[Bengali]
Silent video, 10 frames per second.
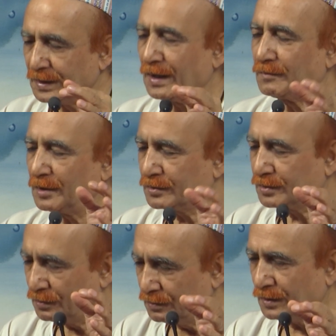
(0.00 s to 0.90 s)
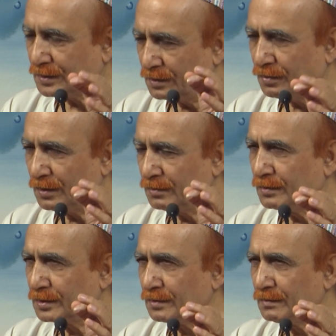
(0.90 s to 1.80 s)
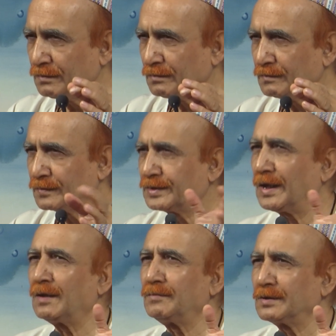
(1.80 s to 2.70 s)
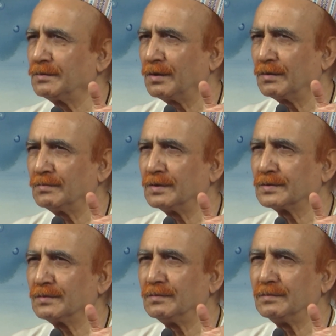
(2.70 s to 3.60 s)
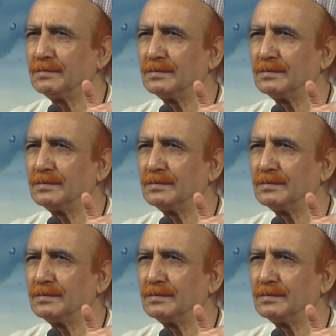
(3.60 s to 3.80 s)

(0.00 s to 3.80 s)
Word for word: যে আমার সুন্নাতকে ভালোবাসলো সে আমাকে ভালোবাসলো